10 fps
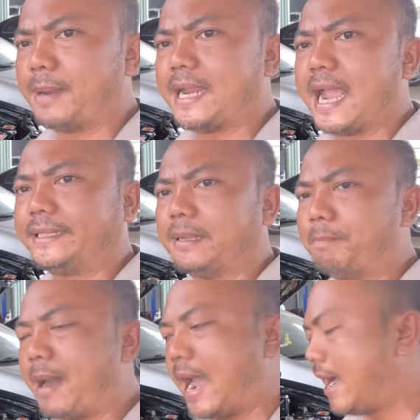máy
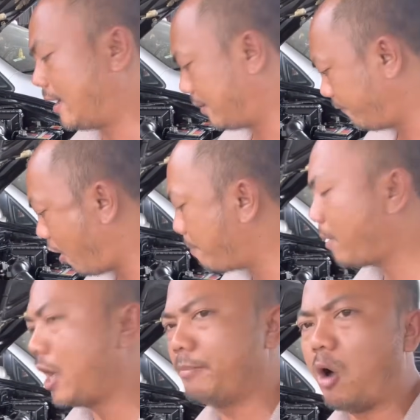2.3 form
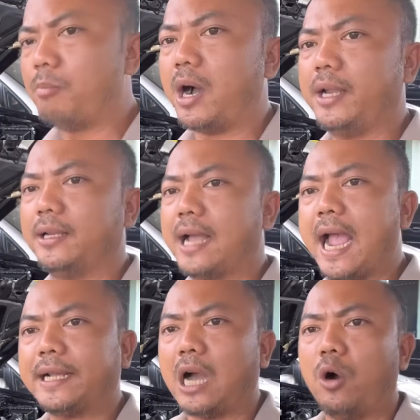mới mẫu mới
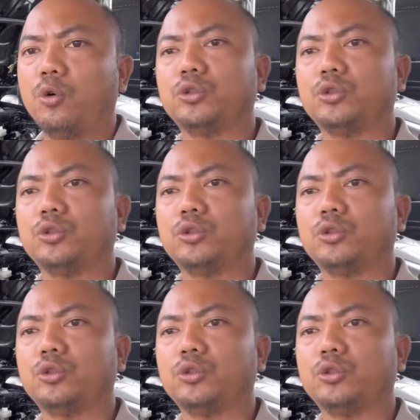hai cầu